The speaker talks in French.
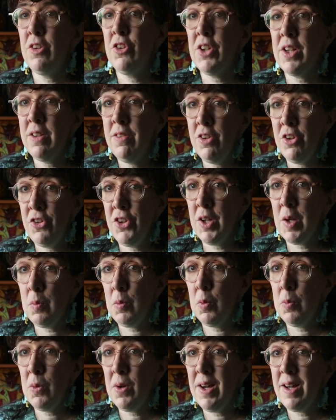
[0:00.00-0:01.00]
J'ai réfléchi un
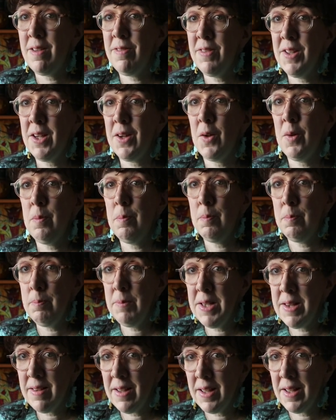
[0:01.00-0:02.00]
moment à faire un
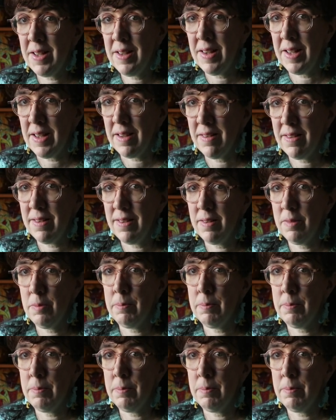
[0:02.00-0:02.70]
méta-index,